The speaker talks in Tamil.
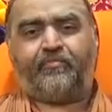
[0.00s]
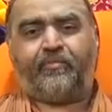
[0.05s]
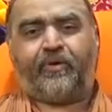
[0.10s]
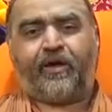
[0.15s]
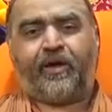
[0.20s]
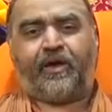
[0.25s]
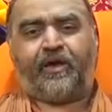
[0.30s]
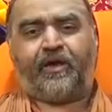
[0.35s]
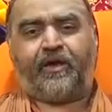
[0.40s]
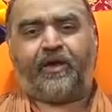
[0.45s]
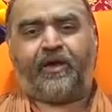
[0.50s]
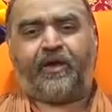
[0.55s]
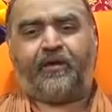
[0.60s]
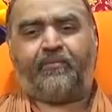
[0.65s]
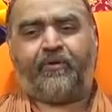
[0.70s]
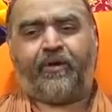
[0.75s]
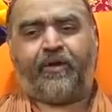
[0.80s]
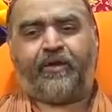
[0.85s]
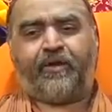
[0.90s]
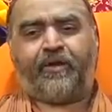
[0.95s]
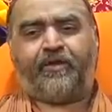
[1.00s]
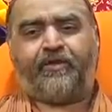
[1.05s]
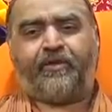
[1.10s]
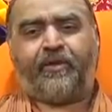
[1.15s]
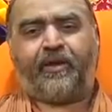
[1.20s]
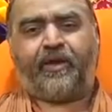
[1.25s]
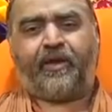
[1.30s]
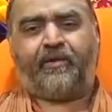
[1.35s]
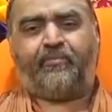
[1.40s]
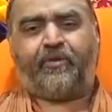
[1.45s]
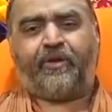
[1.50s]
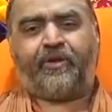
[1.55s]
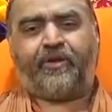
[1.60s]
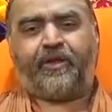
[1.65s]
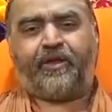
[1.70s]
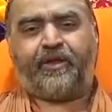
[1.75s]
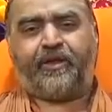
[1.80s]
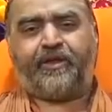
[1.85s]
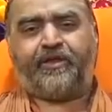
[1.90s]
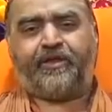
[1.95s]
மார்கழி மாதத்திலே
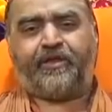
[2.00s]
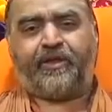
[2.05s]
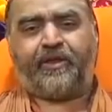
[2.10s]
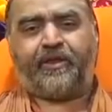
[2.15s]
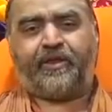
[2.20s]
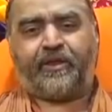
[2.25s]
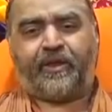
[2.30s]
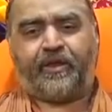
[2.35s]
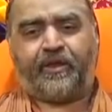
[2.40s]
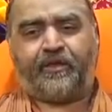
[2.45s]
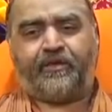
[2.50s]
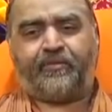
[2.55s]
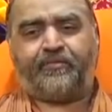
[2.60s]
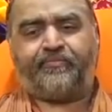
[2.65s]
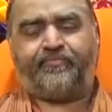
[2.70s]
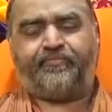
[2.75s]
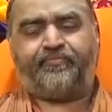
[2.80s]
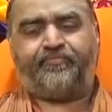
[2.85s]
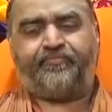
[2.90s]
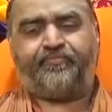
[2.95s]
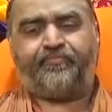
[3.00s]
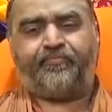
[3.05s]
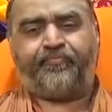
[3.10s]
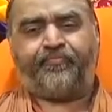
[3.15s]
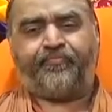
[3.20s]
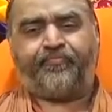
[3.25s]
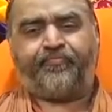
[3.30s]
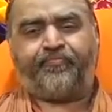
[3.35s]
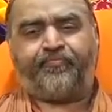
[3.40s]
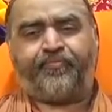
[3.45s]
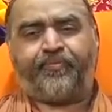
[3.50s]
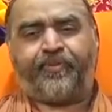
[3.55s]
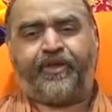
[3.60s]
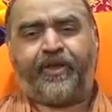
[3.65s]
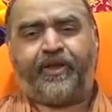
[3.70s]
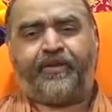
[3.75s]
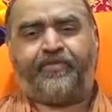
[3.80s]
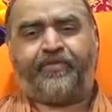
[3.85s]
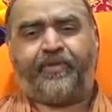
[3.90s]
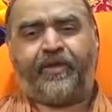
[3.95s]
பஜனை செய்தல்
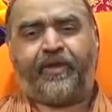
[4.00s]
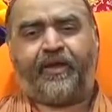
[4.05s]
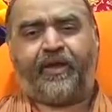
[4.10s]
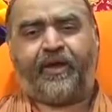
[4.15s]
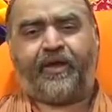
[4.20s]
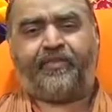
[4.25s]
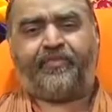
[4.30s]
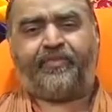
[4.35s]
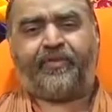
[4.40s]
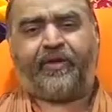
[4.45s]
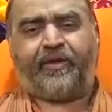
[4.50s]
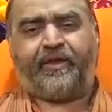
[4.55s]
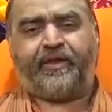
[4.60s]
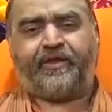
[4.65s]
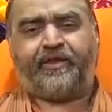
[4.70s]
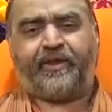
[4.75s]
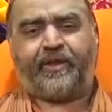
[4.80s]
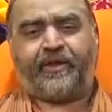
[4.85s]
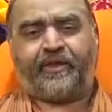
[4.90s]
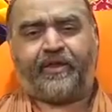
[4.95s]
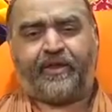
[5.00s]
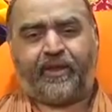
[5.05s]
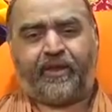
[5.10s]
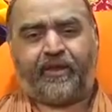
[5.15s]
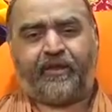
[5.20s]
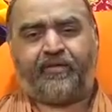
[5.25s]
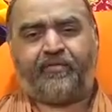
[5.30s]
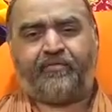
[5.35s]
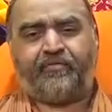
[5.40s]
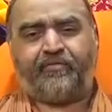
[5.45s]
தீர்த்த யாத்திரை செய்தல்